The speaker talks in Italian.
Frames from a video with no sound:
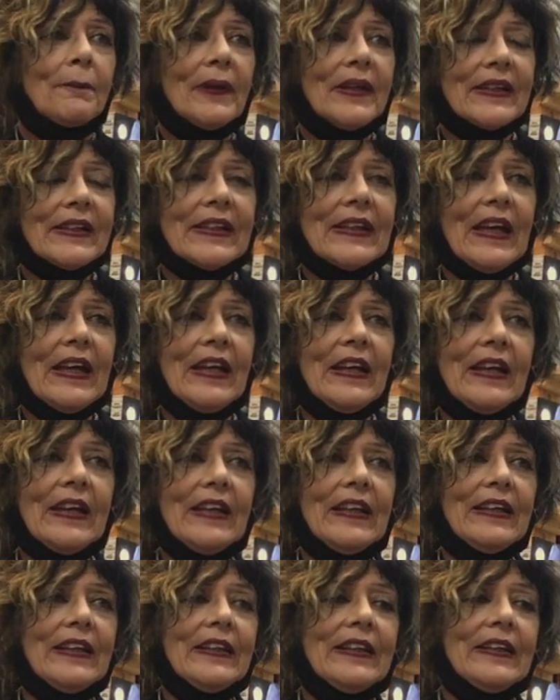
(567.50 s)

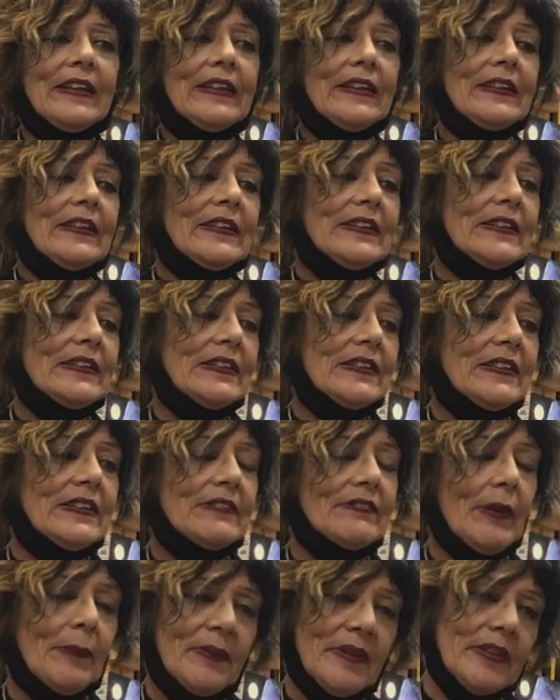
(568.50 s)
perché
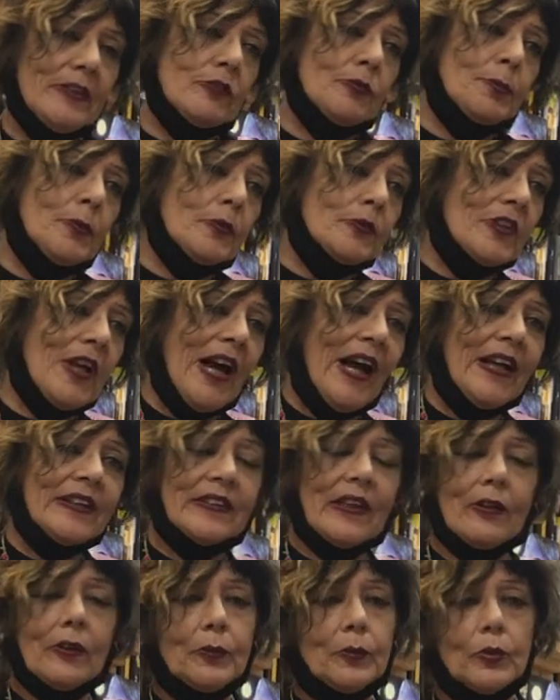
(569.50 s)
eh, vabbè,
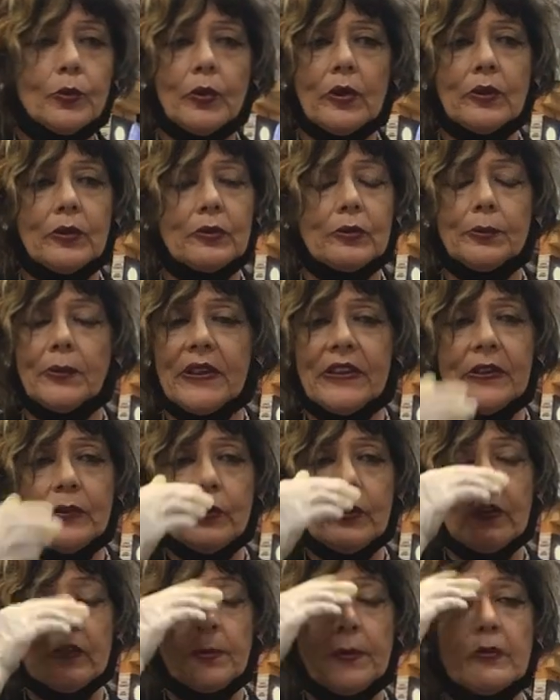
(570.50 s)
sposata comunque con un
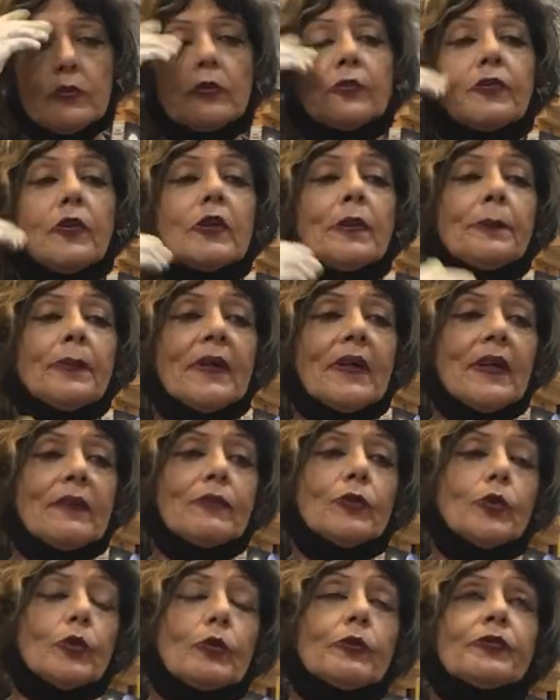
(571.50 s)
marito che è spesso fuori per
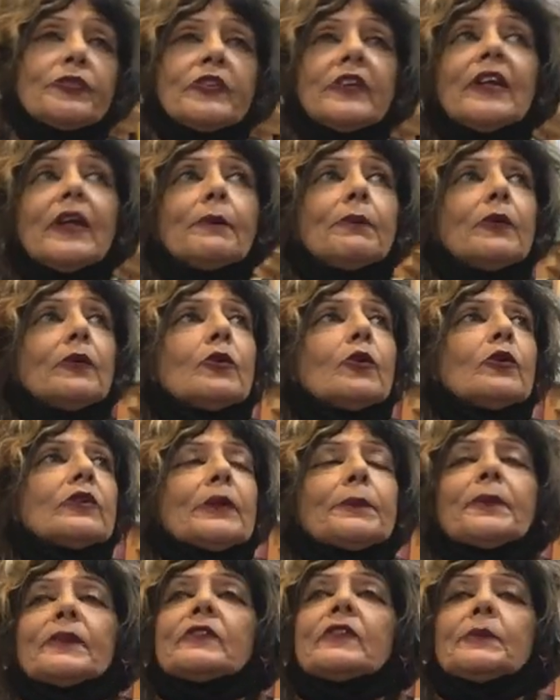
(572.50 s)
lavoro, figlia a
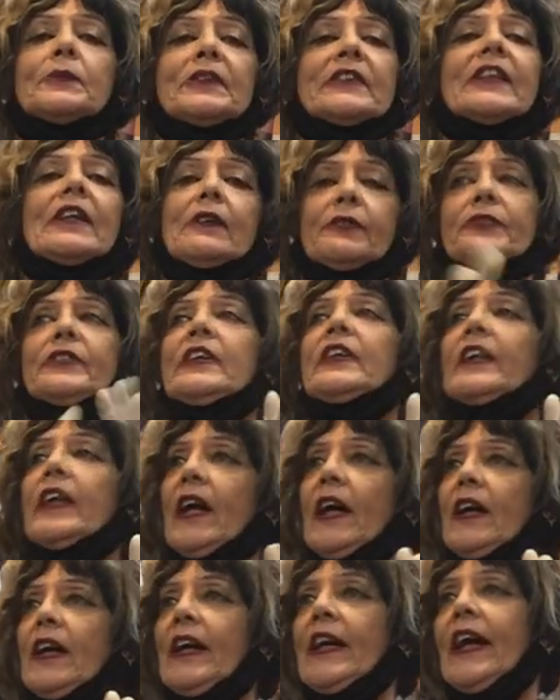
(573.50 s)
Bologna, probabilmente la
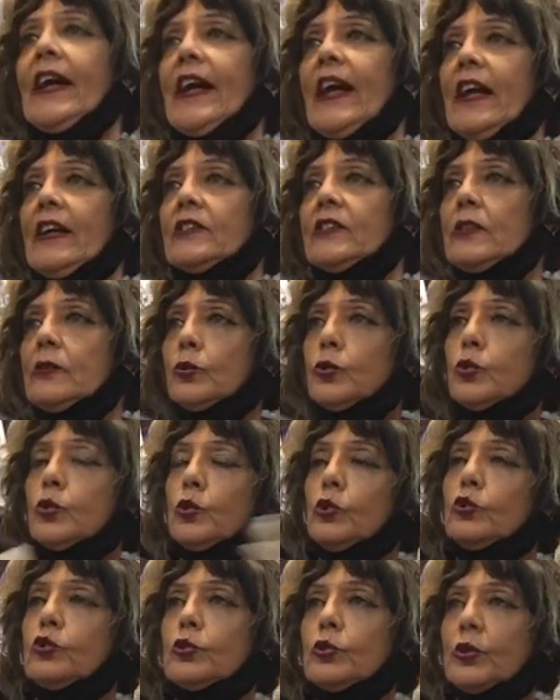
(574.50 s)
figlia è a casa
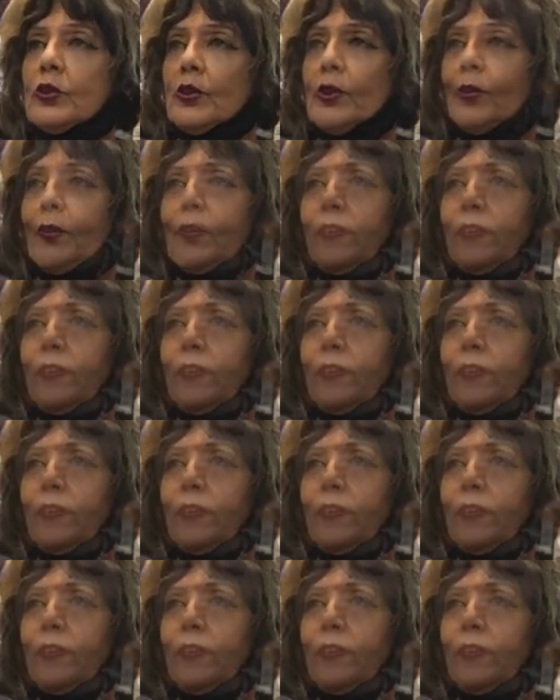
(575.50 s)
tutto il giorno.